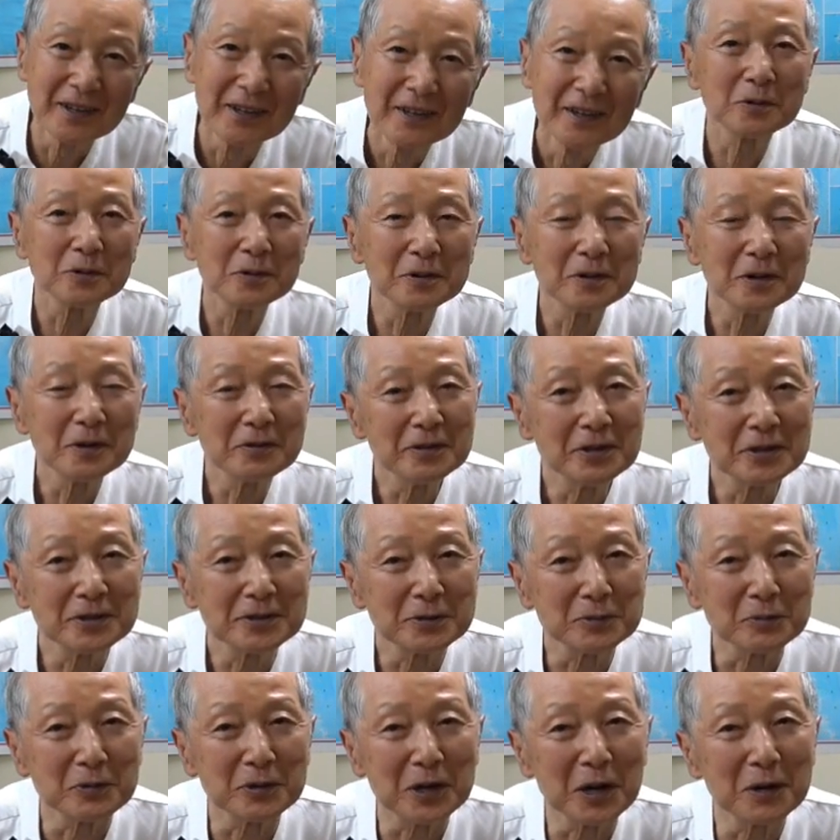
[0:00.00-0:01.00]

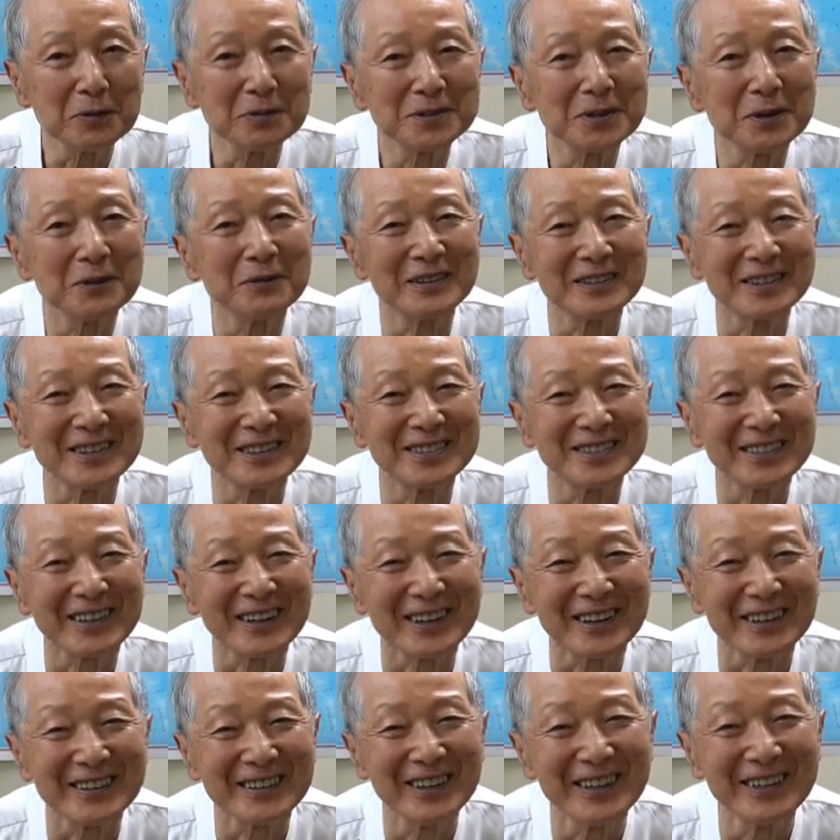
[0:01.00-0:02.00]
コロナウイルスの神様ですか
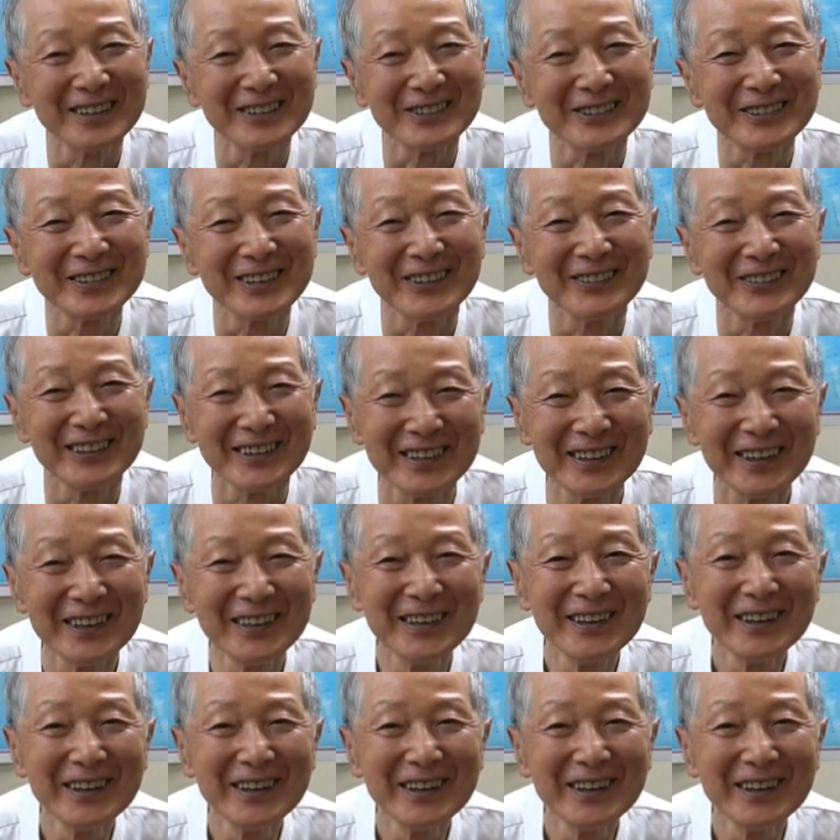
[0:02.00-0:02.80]
ら念のためね